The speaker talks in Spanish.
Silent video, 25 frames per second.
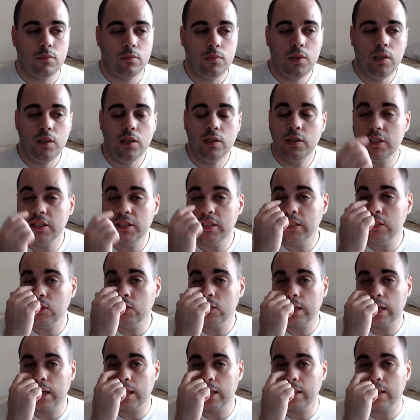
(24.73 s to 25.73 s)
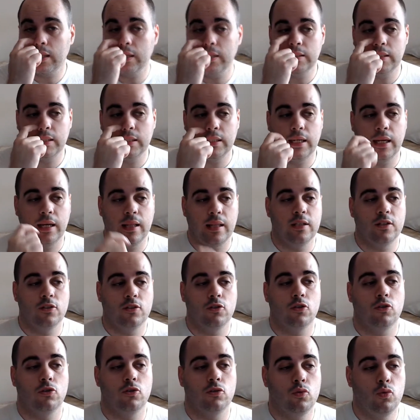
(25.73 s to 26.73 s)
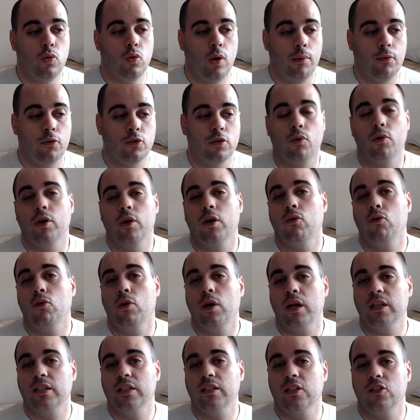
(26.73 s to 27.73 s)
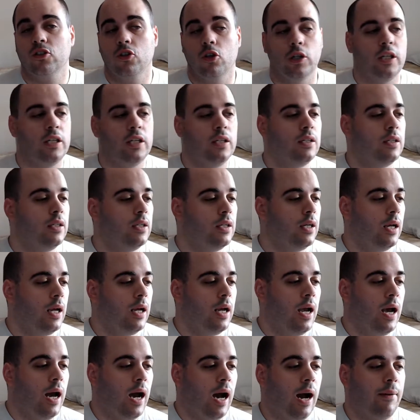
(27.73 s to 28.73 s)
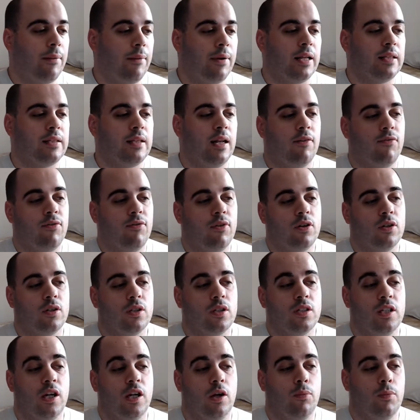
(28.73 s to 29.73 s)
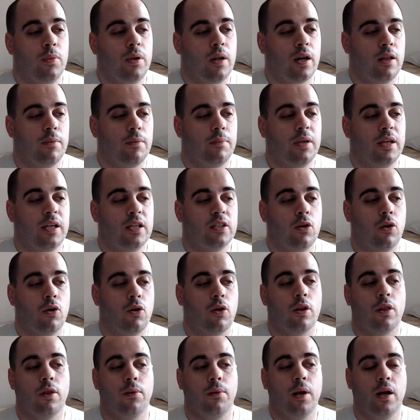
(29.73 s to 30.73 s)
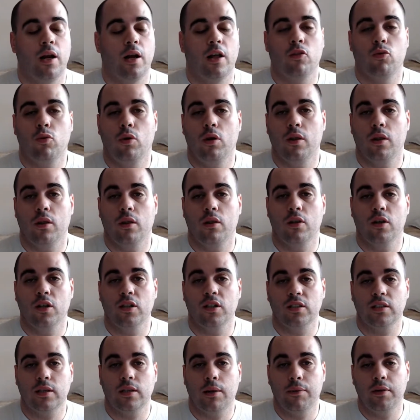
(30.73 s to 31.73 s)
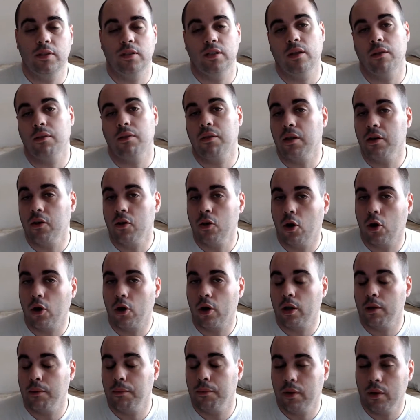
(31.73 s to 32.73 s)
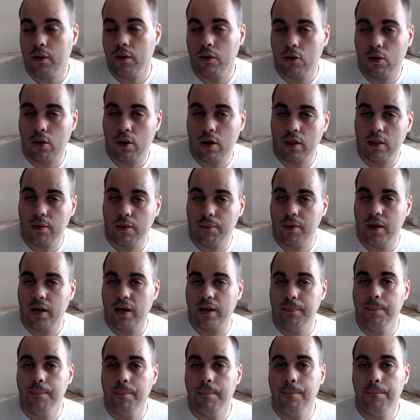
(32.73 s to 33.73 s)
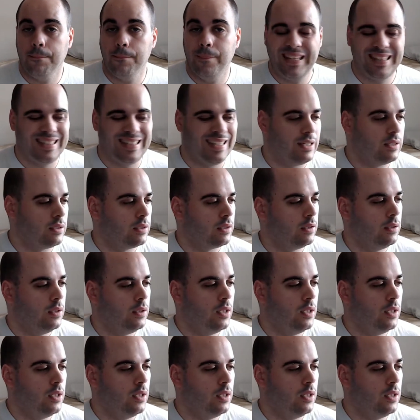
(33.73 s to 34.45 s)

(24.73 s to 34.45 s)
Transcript: Diseño y características de estos nuevos auriculares de Sony. Habrá teléfonos de Xiaomi Redmi que solo recibirán actualizaciones estables, es decir, no, no recibirán betas.